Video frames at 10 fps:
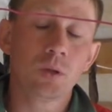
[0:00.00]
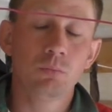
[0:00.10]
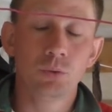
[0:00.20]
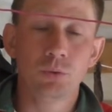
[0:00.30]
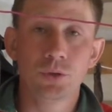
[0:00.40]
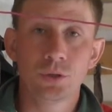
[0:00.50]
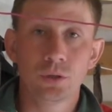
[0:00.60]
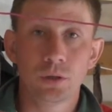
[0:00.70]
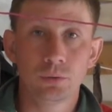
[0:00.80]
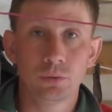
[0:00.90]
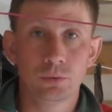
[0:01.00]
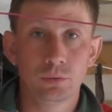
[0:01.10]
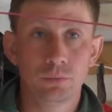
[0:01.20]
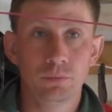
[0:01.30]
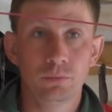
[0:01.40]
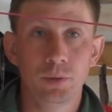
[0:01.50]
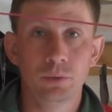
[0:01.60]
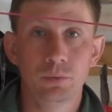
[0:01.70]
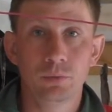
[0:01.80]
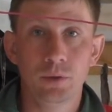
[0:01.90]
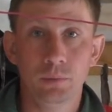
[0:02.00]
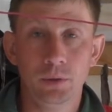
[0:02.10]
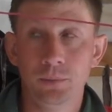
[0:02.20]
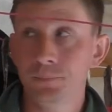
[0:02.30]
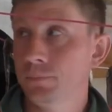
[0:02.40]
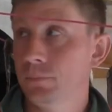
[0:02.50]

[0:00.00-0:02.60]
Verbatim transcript: будущий какой-то вот период времени